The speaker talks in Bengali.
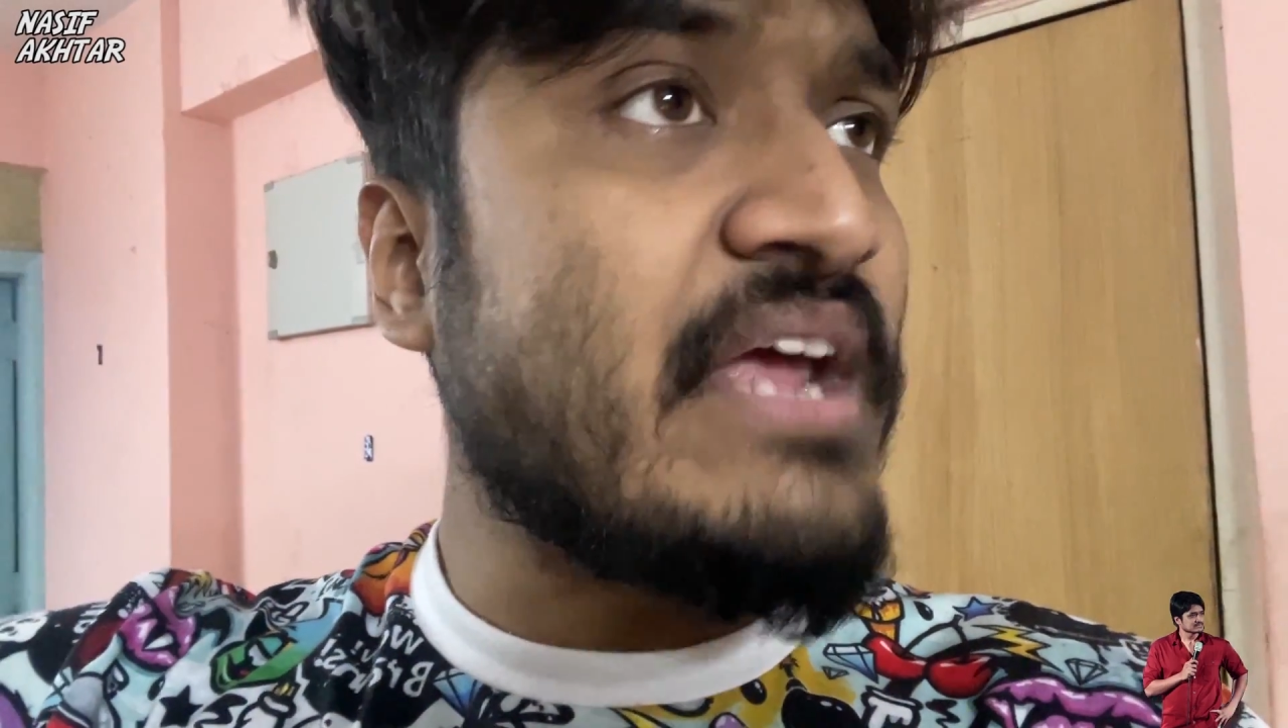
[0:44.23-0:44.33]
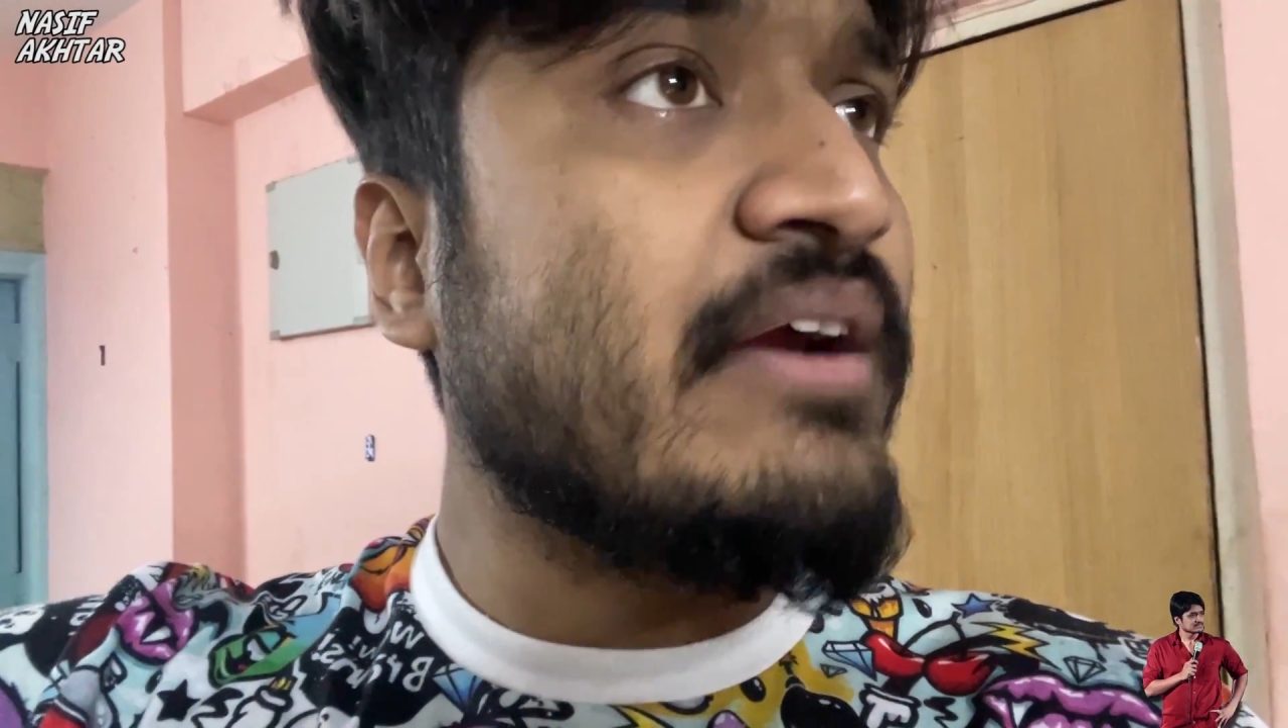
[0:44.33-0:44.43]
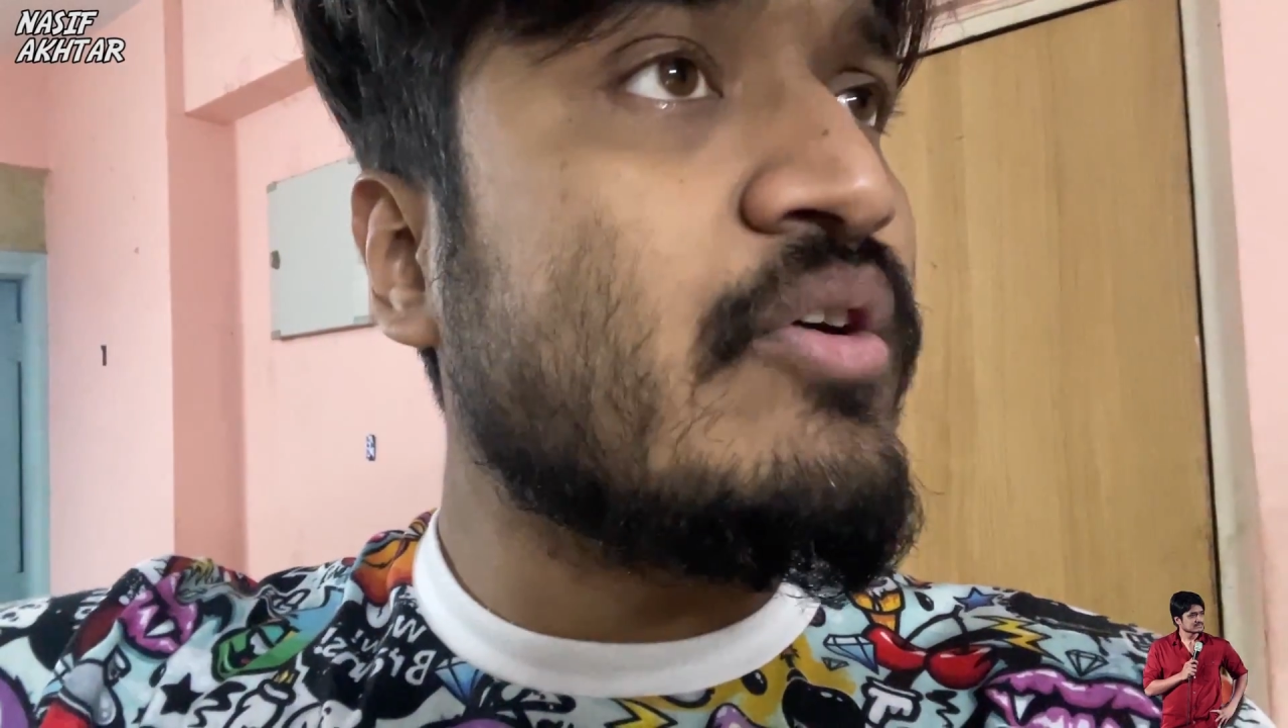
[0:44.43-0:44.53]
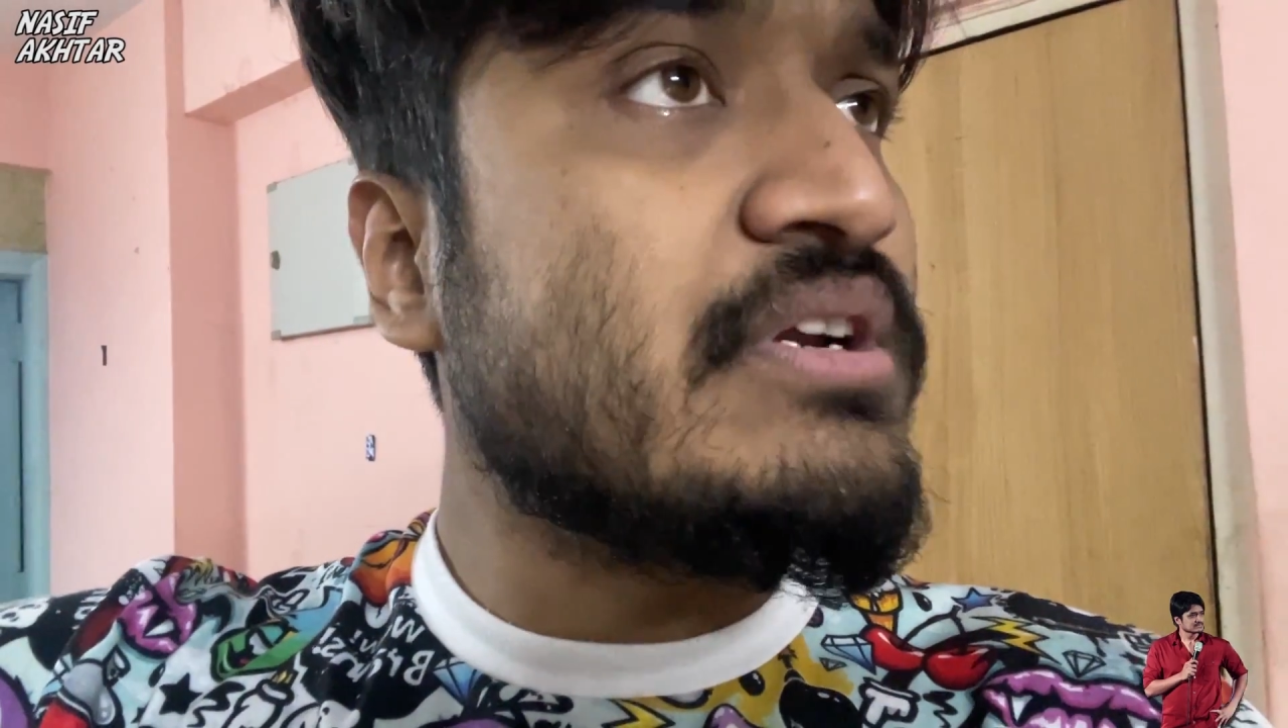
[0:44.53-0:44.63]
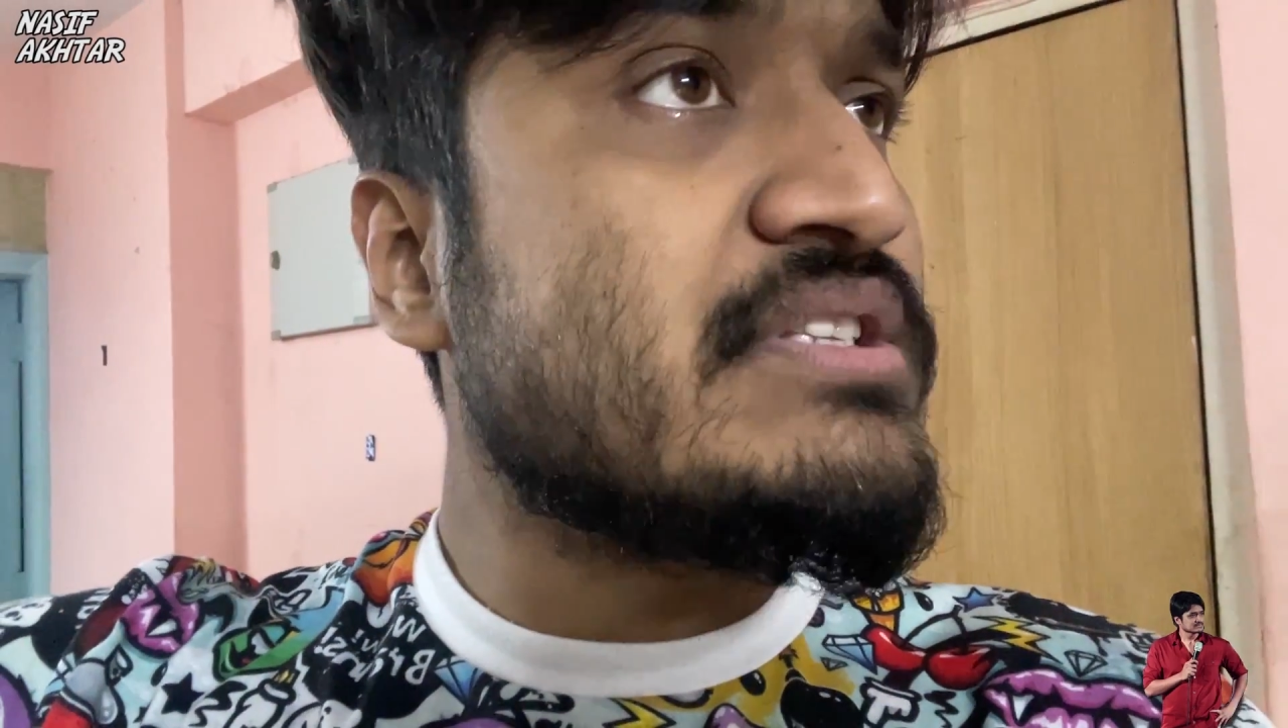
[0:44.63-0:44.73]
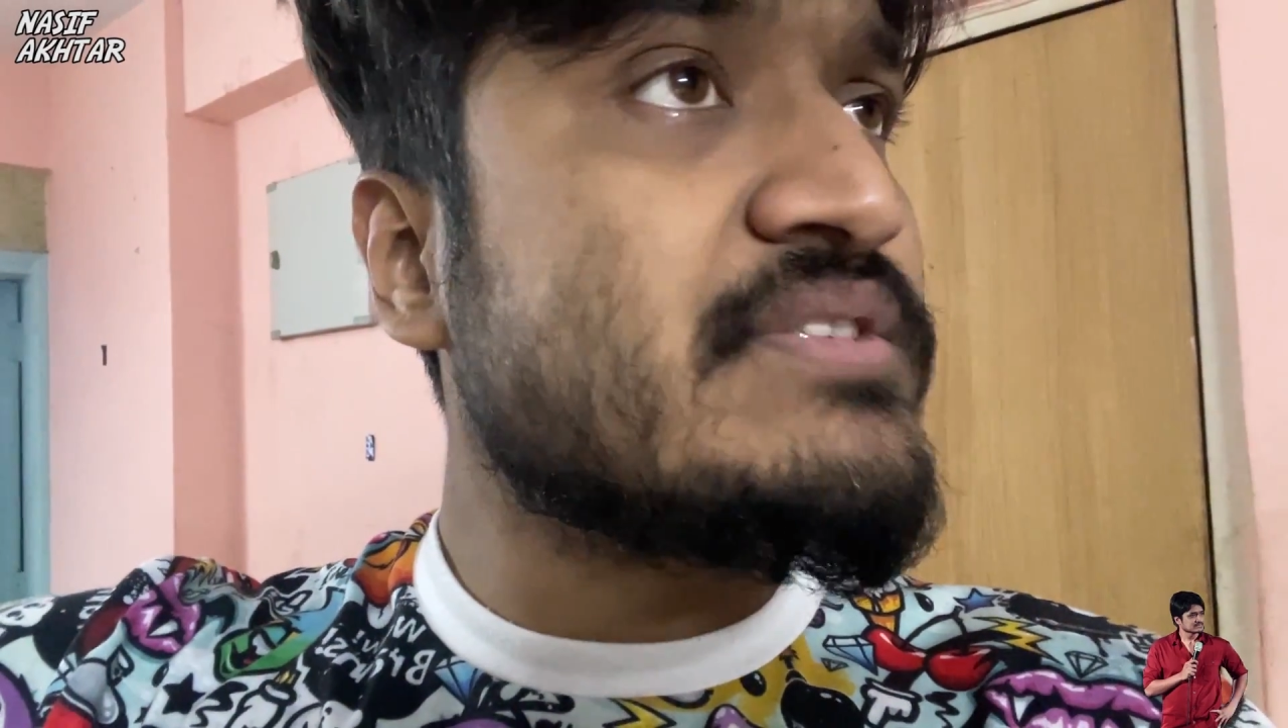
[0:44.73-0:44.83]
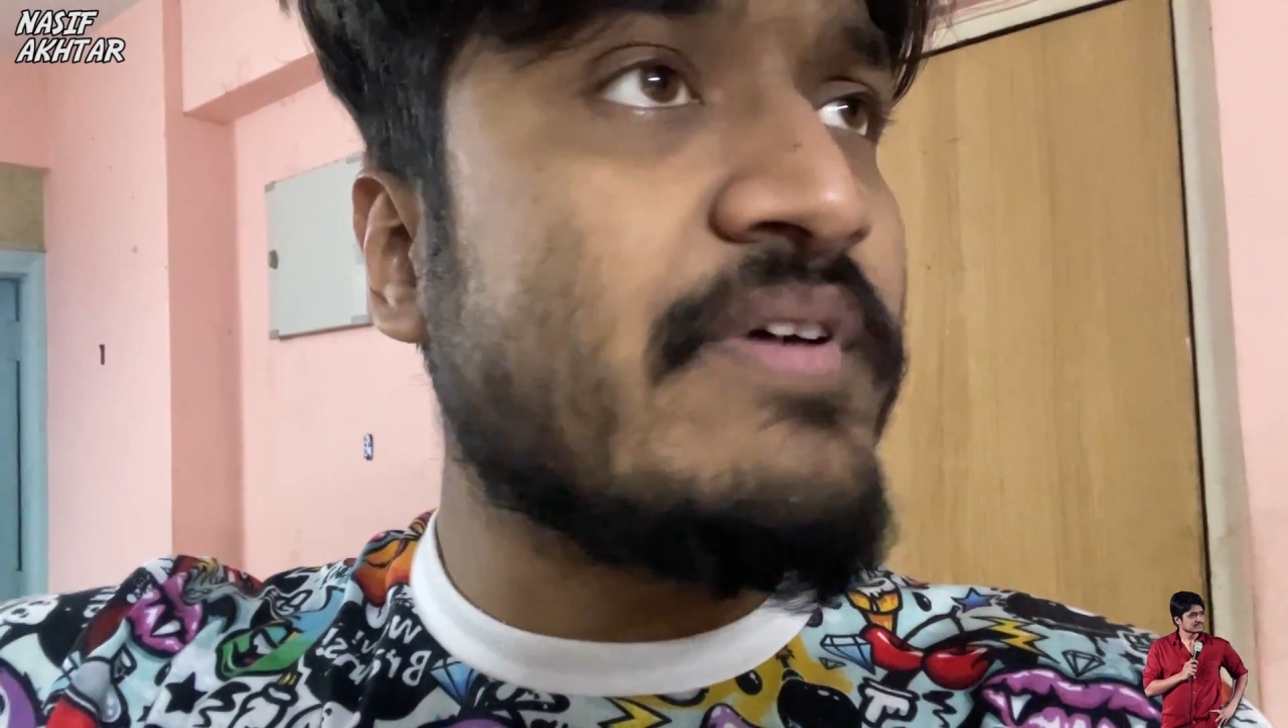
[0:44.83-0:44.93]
স্যাঙ্গড ইটস